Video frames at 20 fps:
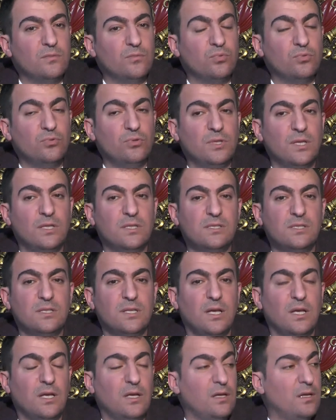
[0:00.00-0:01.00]
bunun yanı
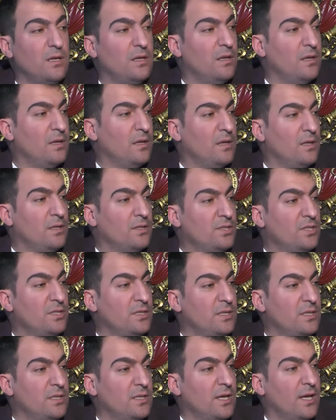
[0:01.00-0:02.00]
sıra
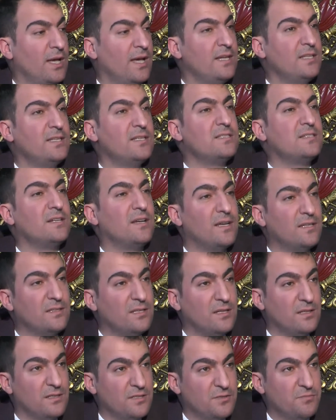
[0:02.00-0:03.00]
şimdi herkes
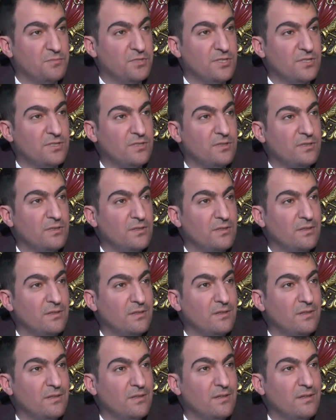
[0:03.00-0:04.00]
rahata alışmış.
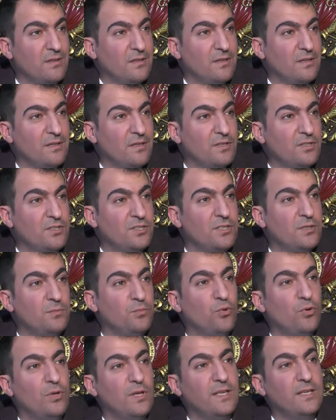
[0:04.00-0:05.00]
Şimdi
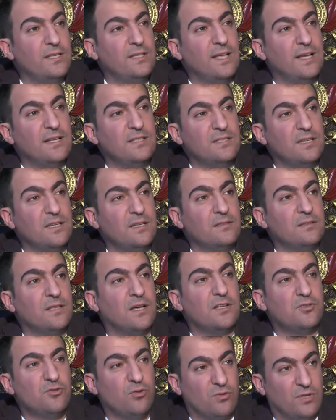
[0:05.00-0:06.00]
böyle gidersek
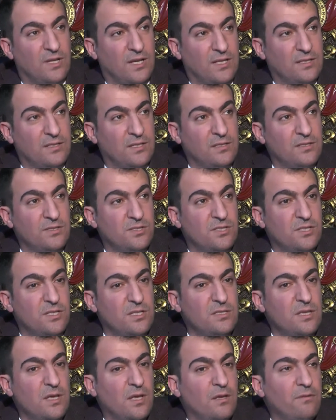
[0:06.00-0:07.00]
daha çok rahata
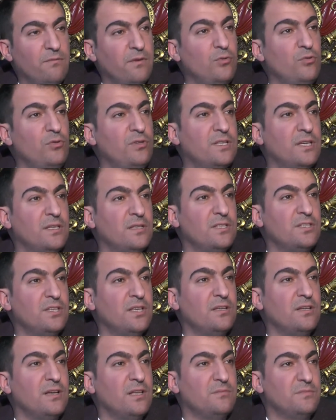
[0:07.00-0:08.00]
alışacağız ve ülkede
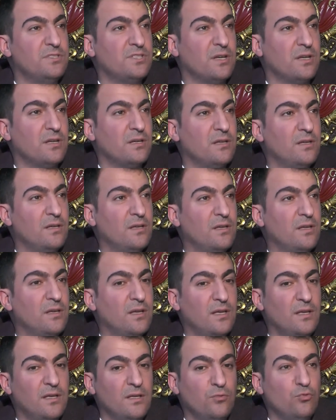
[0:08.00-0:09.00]
şey kalmayacak,
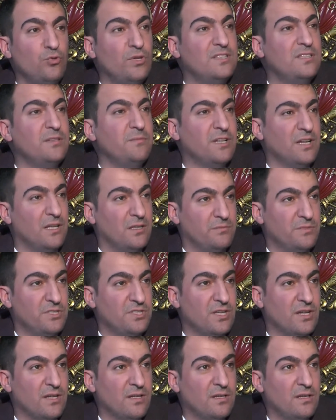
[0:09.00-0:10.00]
e, üretim
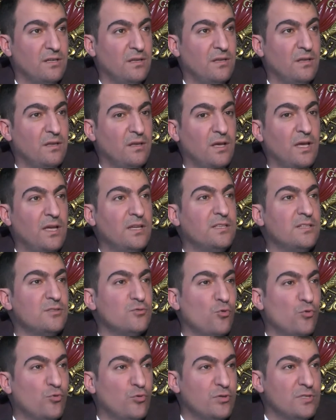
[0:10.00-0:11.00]
kalmayacak. Herkes
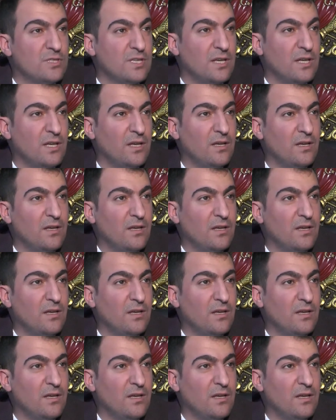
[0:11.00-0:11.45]
okursa